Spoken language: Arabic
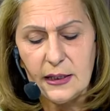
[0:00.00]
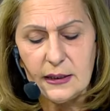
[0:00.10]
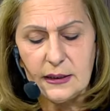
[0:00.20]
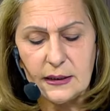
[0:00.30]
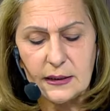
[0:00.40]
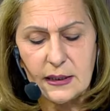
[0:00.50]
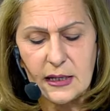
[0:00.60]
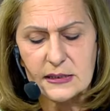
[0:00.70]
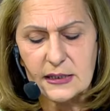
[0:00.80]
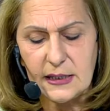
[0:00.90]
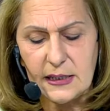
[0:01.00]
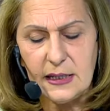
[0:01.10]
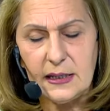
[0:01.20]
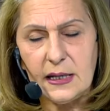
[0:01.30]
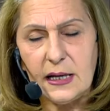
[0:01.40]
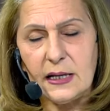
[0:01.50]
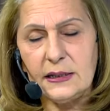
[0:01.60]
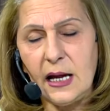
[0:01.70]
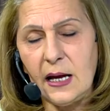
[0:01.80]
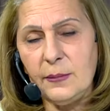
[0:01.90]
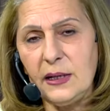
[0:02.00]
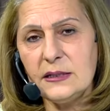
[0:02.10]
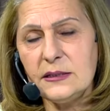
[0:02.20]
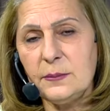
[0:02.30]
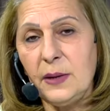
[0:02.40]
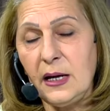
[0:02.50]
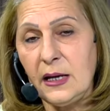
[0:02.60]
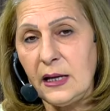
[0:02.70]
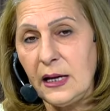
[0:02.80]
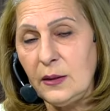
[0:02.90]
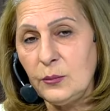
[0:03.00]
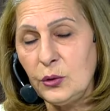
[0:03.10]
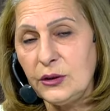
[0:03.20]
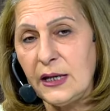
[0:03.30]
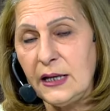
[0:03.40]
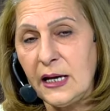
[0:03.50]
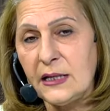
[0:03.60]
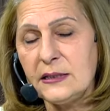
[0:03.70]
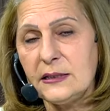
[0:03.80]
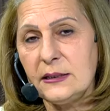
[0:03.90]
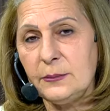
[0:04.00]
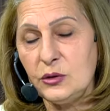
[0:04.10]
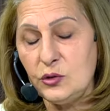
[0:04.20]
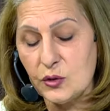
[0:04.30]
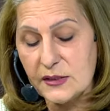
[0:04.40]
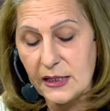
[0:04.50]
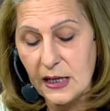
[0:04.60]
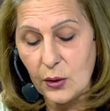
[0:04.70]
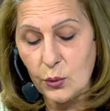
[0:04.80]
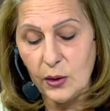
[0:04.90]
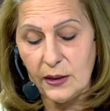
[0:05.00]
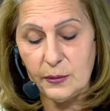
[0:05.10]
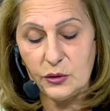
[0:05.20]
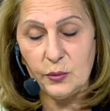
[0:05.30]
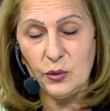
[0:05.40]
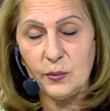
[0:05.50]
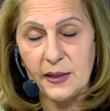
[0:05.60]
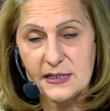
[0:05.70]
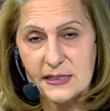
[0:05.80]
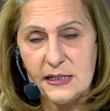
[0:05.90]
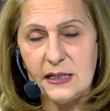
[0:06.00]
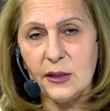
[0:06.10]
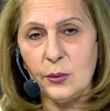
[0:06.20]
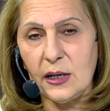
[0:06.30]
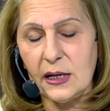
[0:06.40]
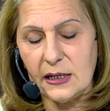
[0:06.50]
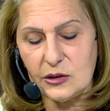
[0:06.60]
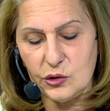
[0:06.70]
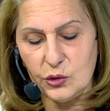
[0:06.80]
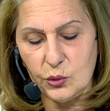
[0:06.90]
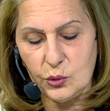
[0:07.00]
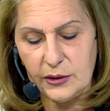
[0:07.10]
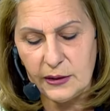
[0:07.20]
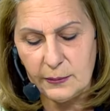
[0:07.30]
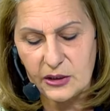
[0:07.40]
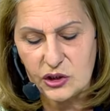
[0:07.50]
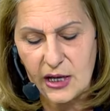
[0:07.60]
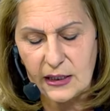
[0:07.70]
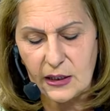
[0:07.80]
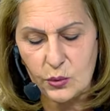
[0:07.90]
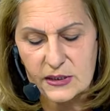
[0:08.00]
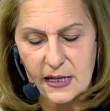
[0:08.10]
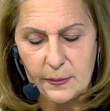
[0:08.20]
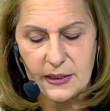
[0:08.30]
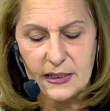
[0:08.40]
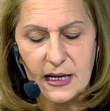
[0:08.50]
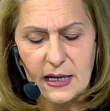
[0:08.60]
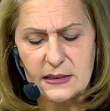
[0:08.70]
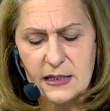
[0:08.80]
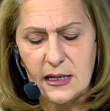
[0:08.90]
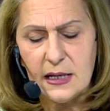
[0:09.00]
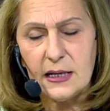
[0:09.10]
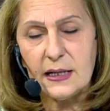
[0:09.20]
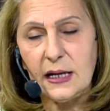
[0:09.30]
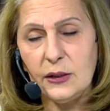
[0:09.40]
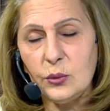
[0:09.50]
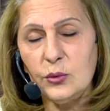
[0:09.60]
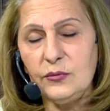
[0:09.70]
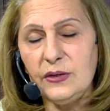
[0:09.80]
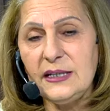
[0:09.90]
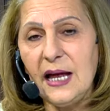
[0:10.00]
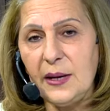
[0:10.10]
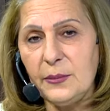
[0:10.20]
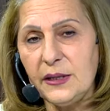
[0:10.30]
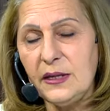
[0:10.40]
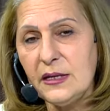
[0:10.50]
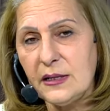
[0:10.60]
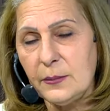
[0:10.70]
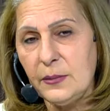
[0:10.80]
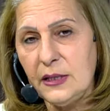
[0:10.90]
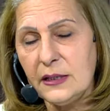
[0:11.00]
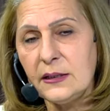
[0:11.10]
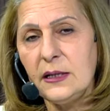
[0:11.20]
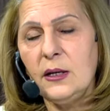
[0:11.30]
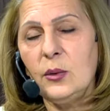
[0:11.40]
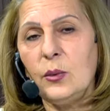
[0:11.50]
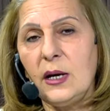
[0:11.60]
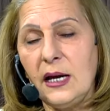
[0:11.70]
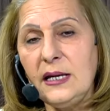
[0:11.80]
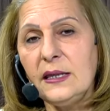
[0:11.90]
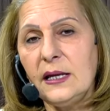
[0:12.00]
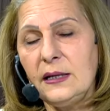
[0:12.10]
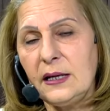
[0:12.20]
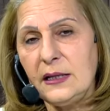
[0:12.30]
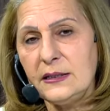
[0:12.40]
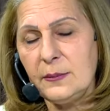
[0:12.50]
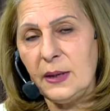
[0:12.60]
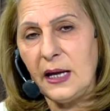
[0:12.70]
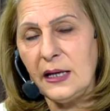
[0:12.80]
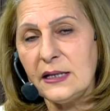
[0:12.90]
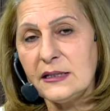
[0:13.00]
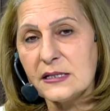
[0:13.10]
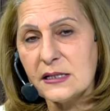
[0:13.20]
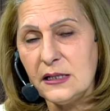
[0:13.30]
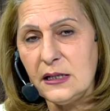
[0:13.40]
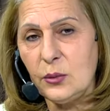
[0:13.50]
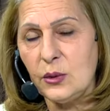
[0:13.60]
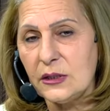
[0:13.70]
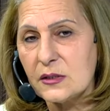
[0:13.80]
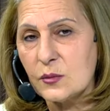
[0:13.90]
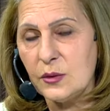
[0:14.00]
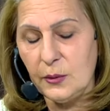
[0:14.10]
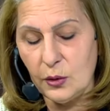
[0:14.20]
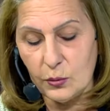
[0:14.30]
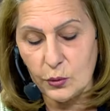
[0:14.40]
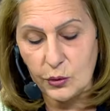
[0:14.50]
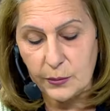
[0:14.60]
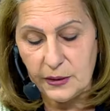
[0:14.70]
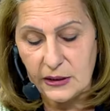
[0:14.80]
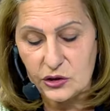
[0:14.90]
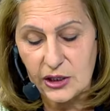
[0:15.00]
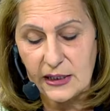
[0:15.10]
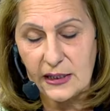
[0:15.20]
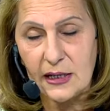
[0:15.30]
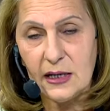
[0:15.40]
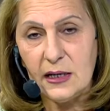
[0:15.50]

آه، خاصة إذا تعاملت مع المعطيات آه، بالجزء الأول بدبلوماسية وخرجت دون مشاكل وسلبيات رح يكون في دعم كثير كبير وأيضا رح تعمل على تصحيح وتصويب الأمور بشكل